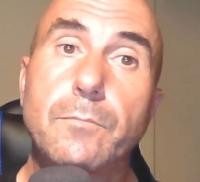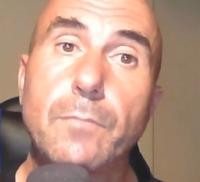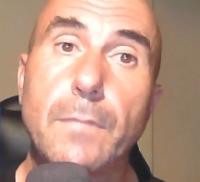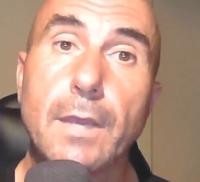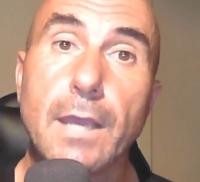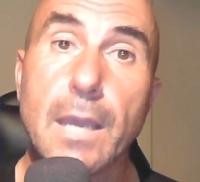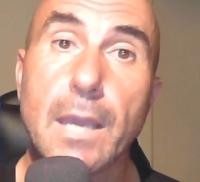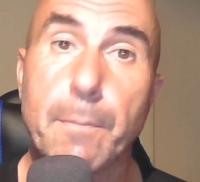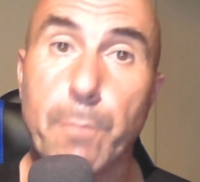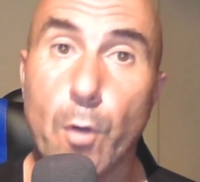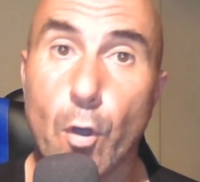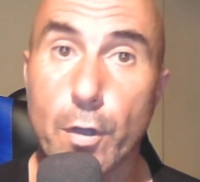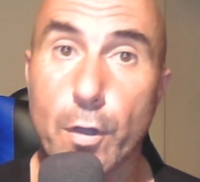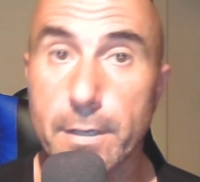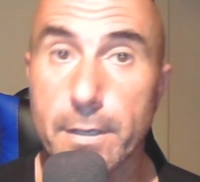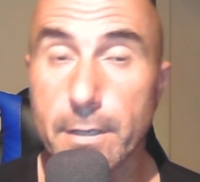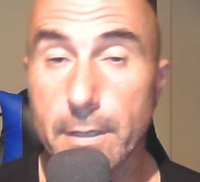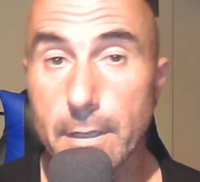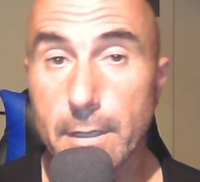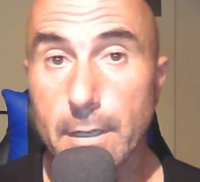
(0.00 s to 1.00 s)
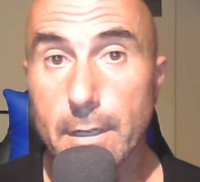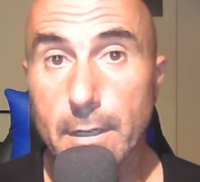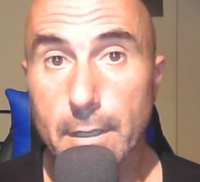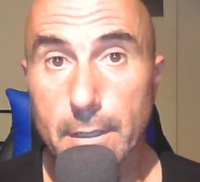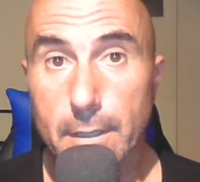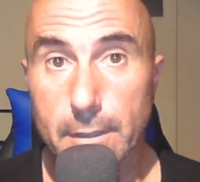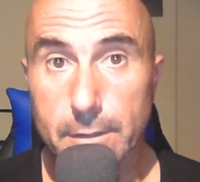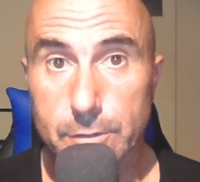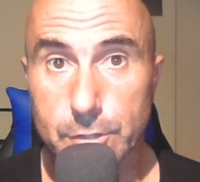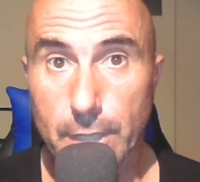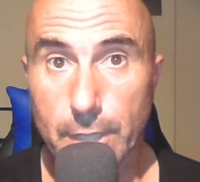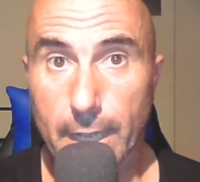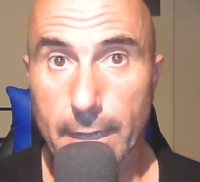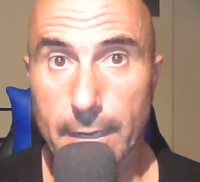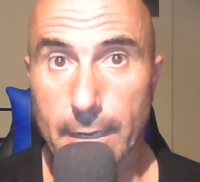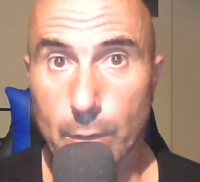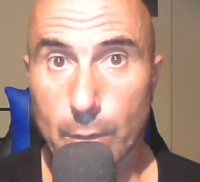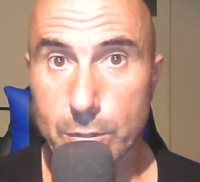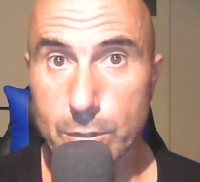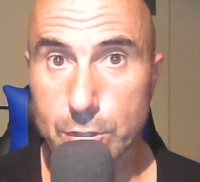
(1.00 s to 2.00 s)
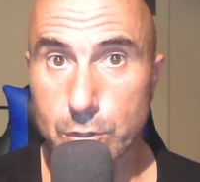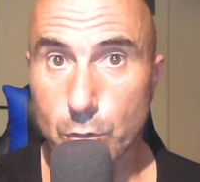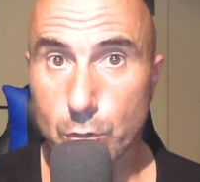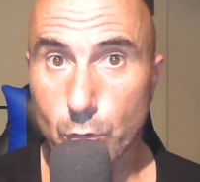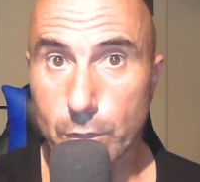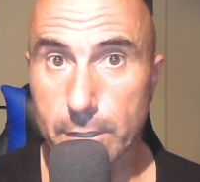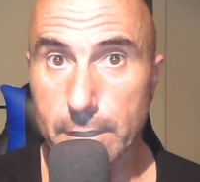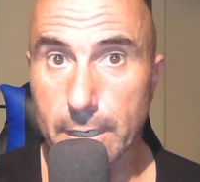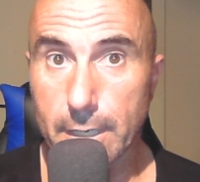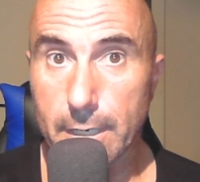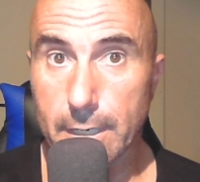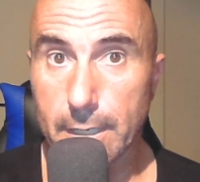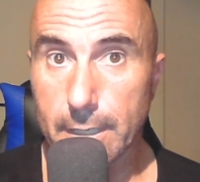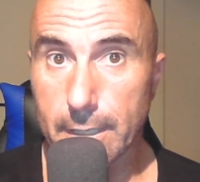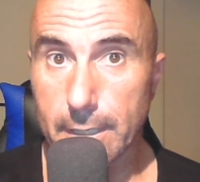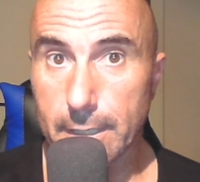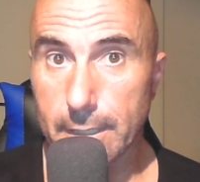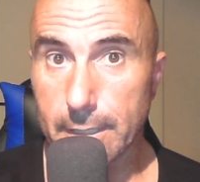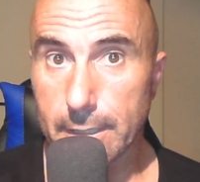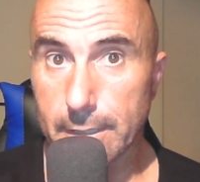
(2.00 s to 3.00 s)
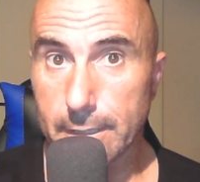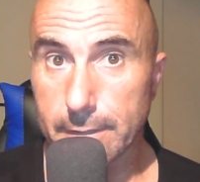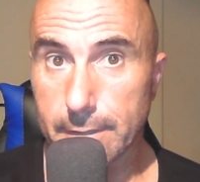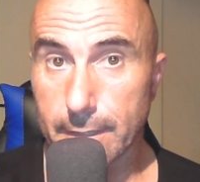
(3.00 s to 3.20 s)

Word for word: E poi c'è la questione del,